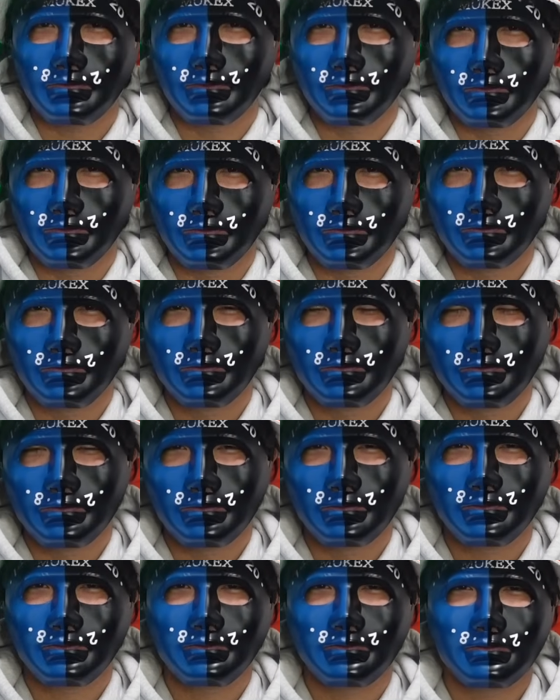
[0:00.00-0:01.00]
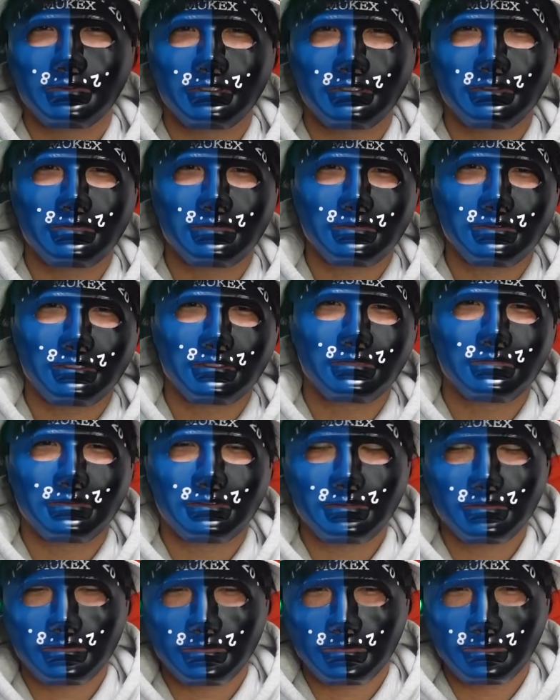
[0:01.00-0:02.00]
という状況でございま
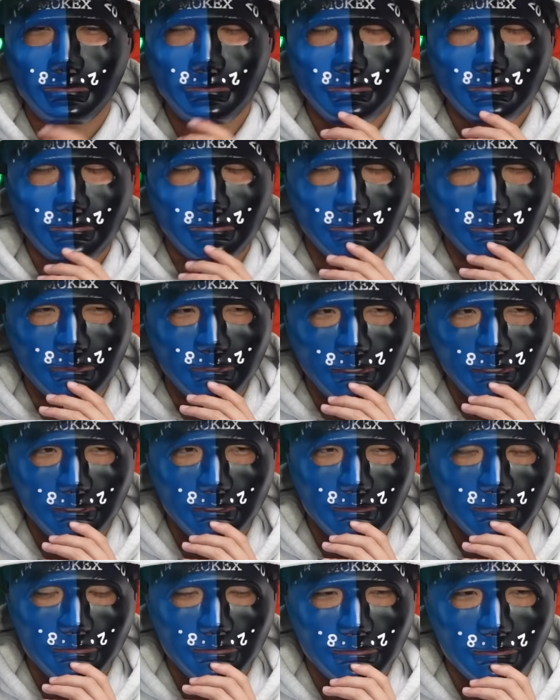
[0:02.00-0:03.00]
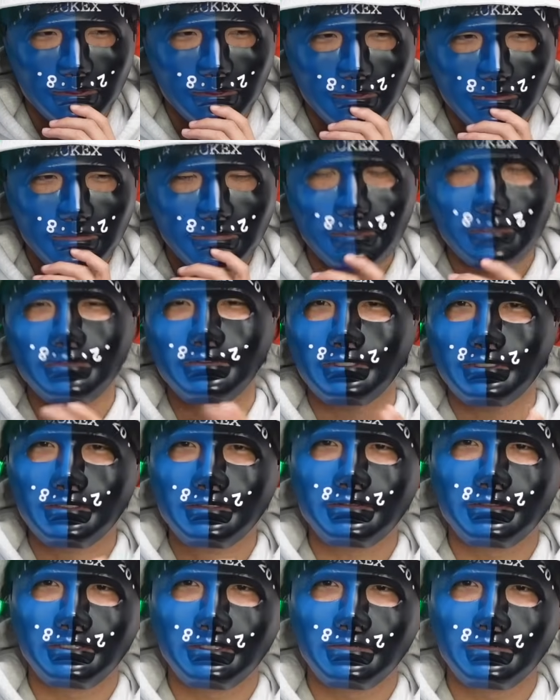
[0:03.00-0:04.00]
すちょっとこれまあ、詳し
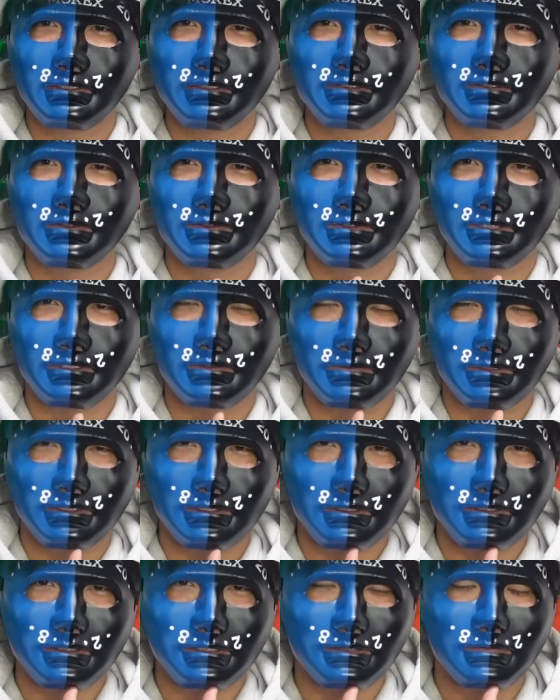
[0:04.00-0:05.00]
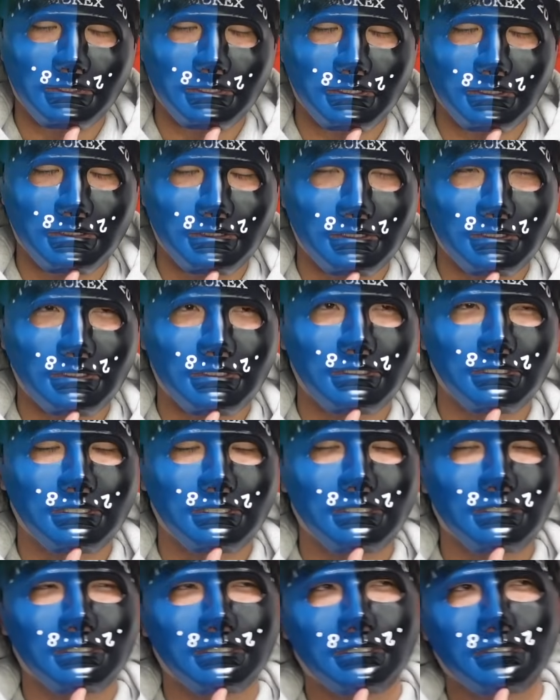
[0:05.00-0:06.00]
くはね別動画とかで調べていただき
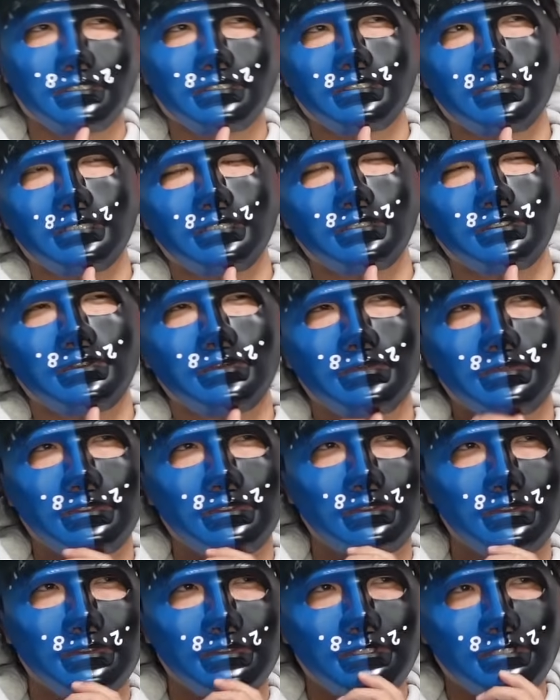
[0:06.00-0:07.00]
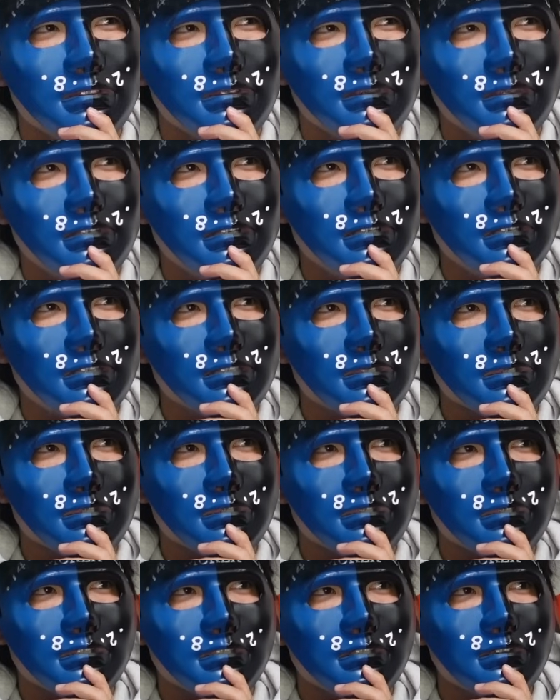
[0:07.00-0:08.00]
たいんですけれどもまあ
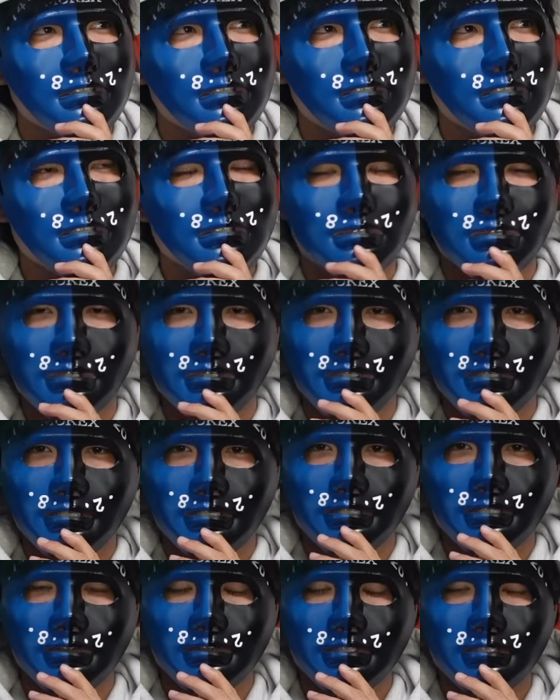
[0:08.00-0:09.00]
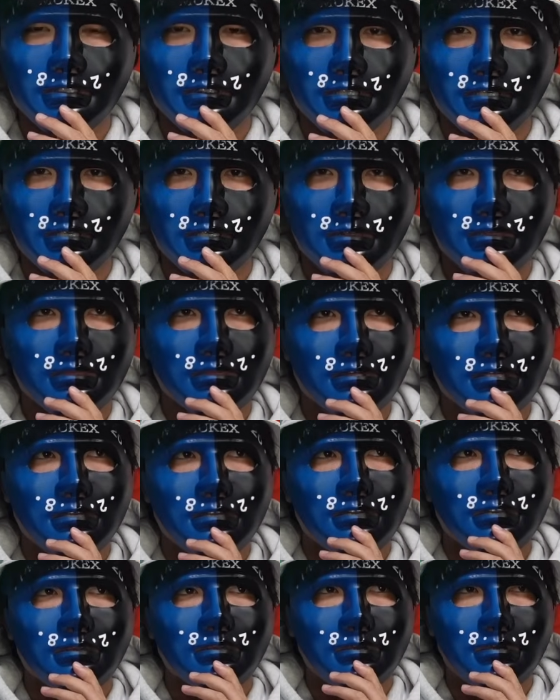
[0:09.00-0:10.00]
ちょっと厳しい状況になってますよね。
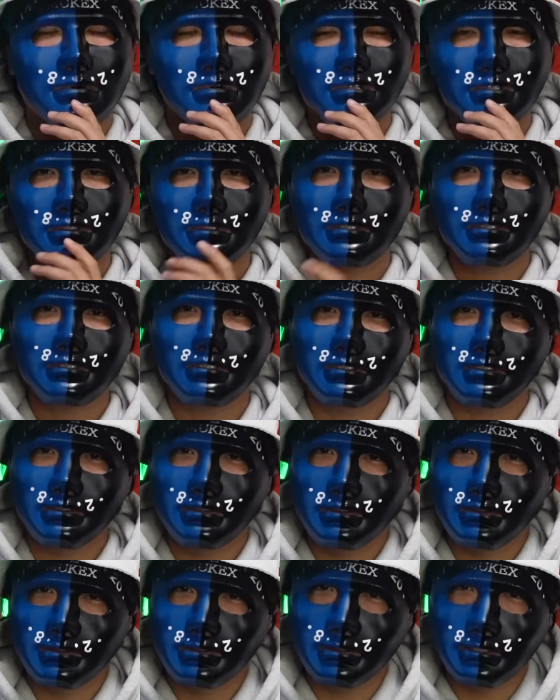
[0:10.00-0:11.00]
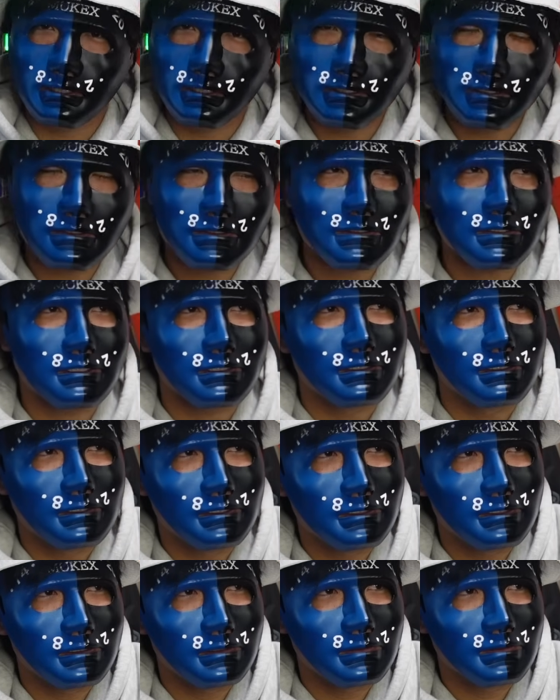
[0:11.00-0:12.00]
まあ、今年あれですから
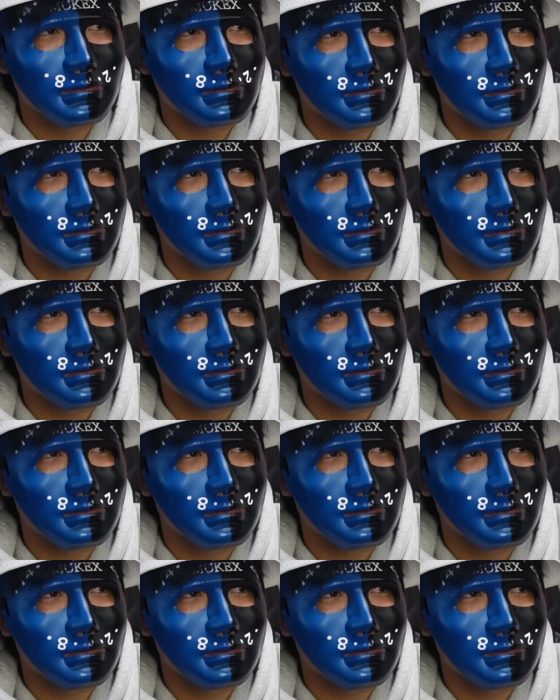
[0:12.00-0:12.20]
ね